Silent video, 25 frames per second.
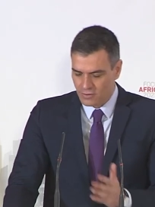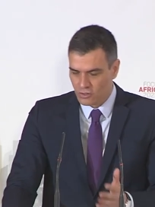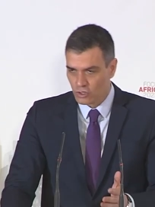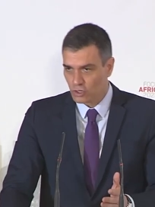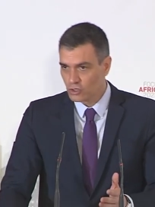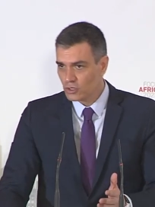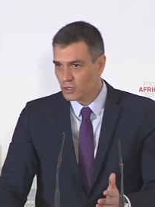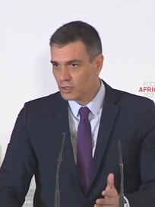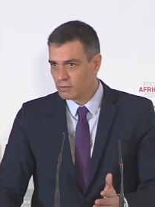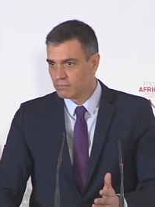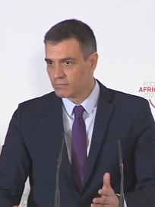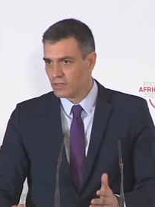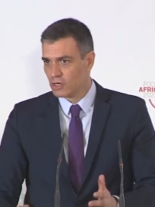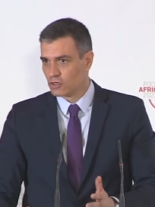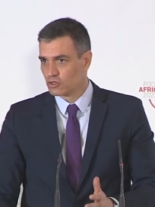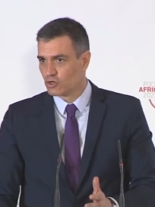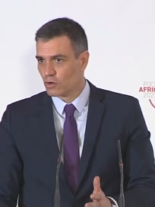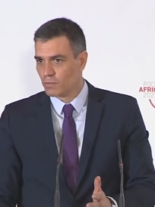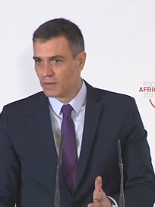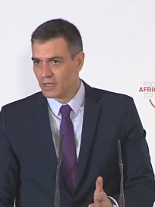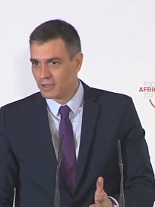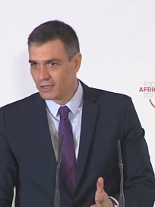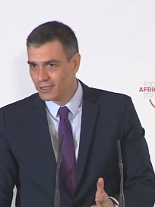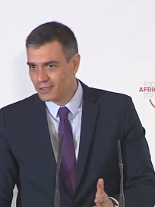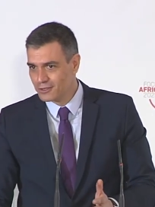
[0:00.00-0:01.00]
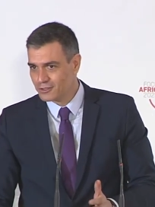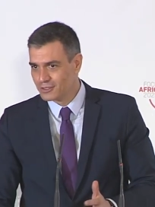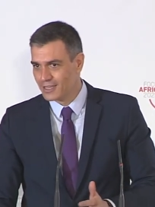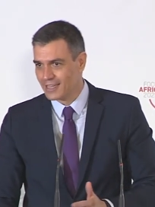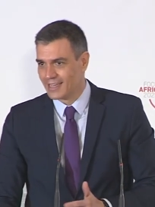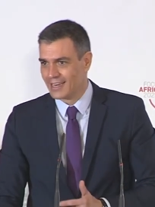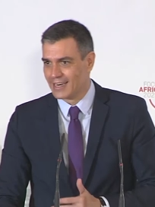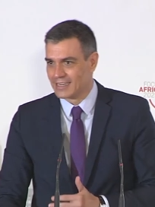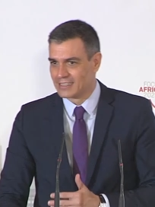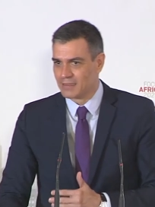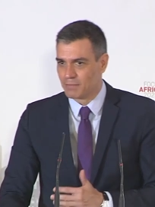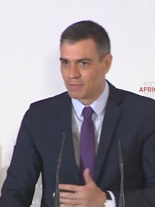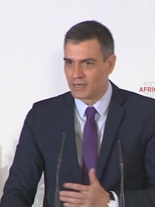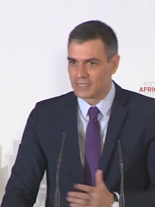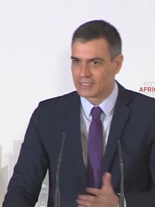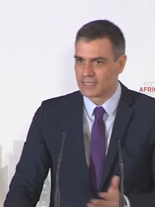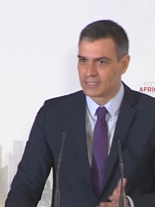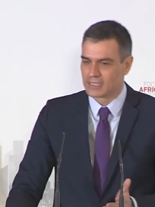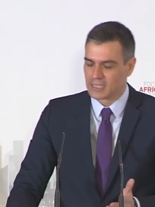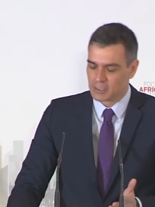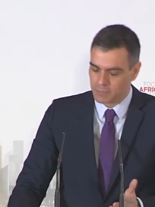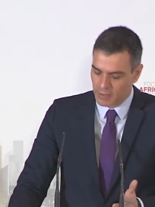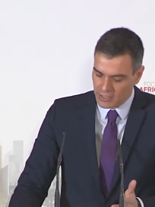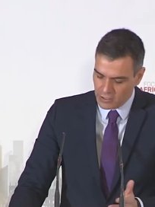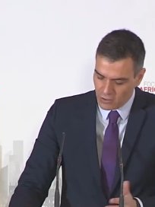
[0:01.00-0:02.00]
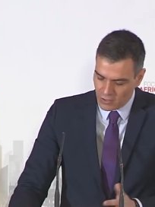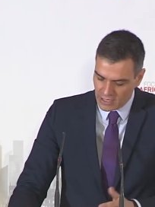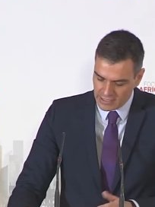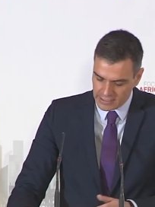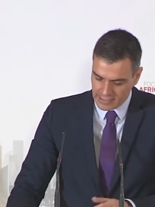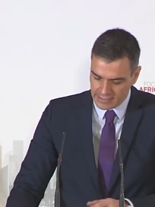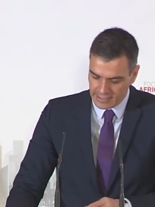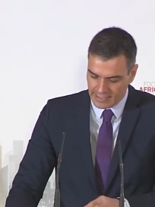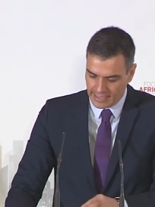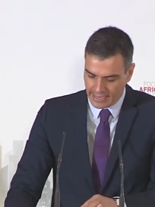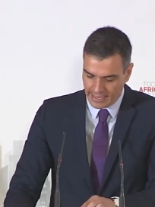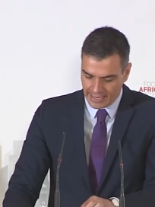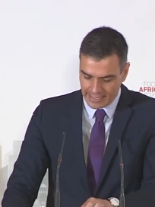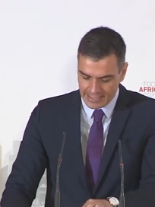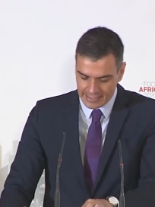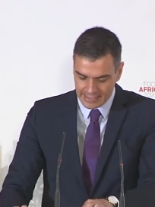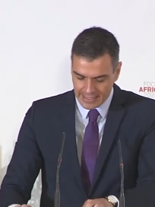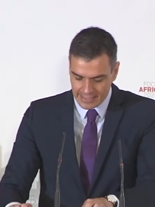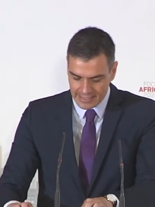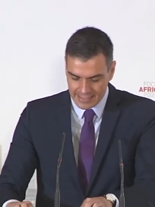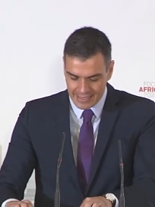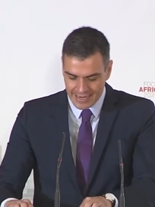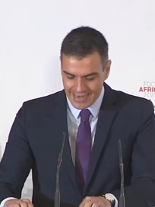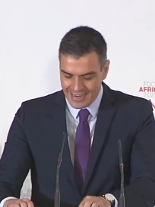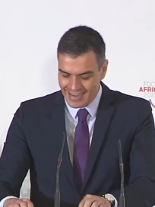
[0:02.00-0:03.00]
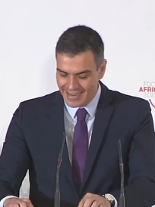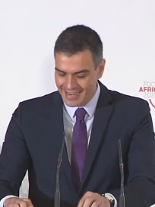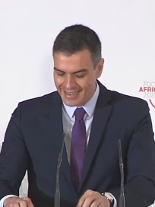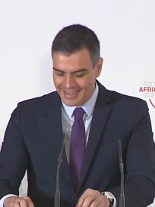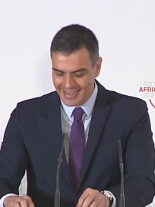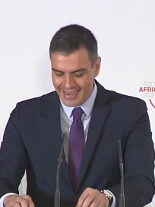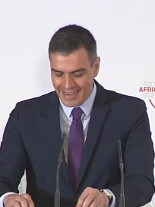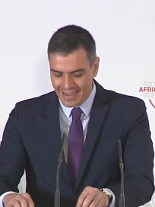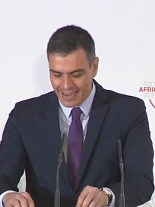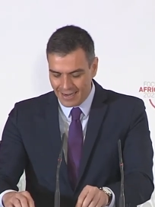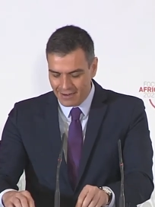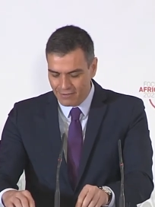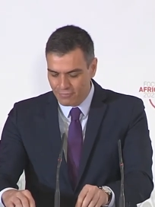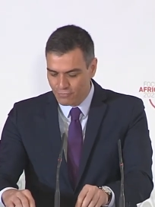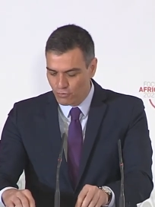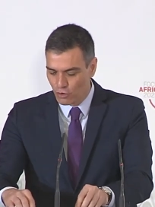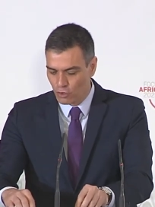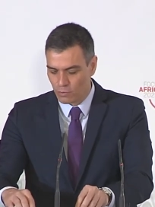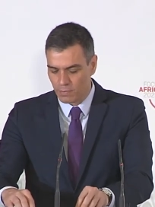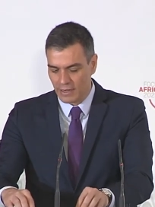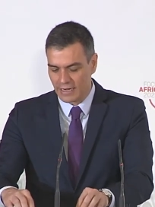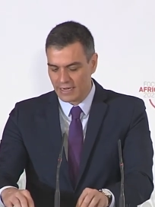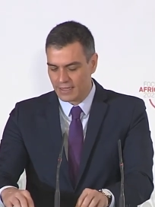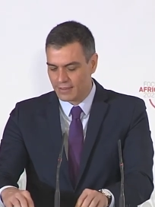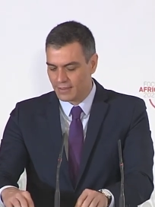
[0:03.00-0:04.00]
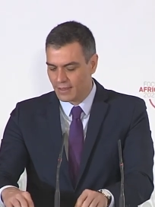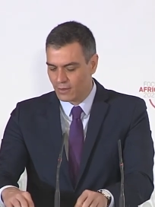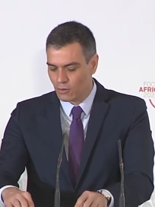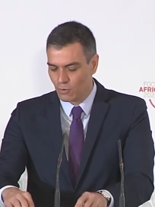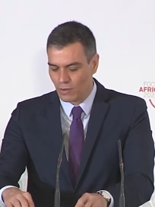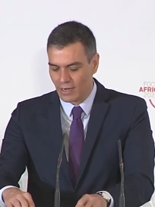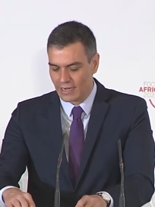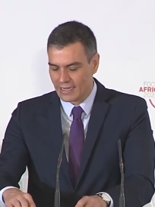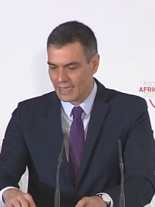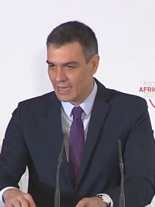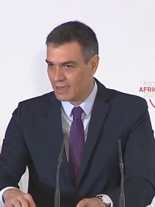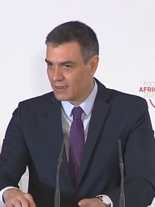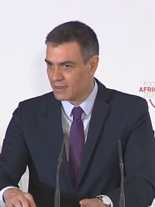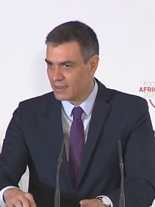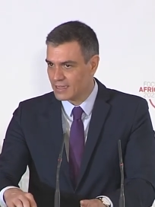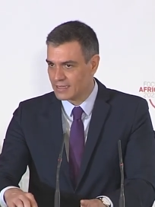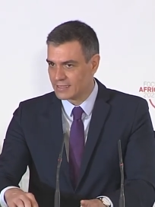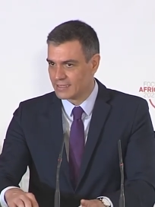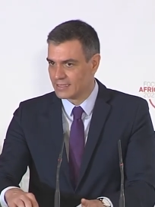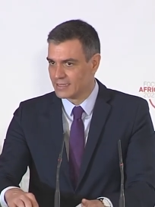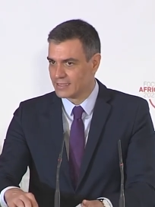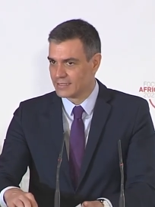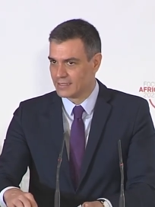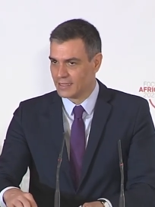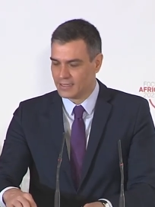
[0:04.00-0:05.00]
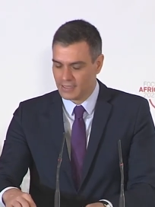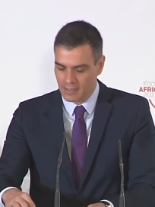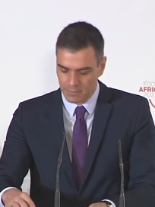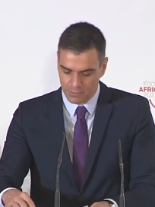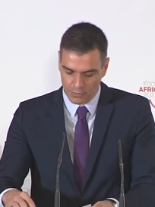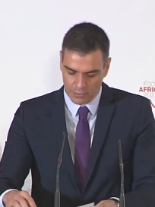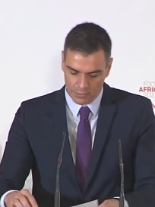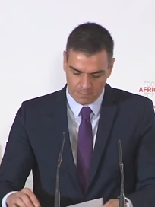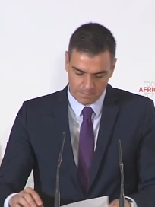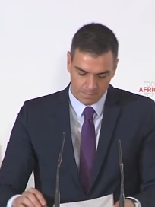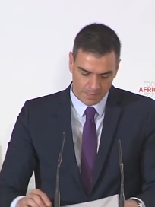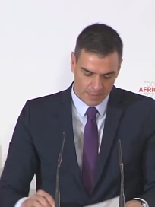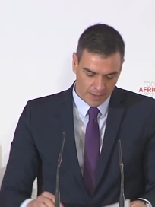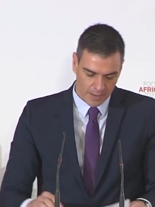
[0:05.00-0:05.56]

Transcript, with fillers: Yo soy de los convencidos de que las empresas españolas y senegalesas ya han formalizado alianzas de este tipo,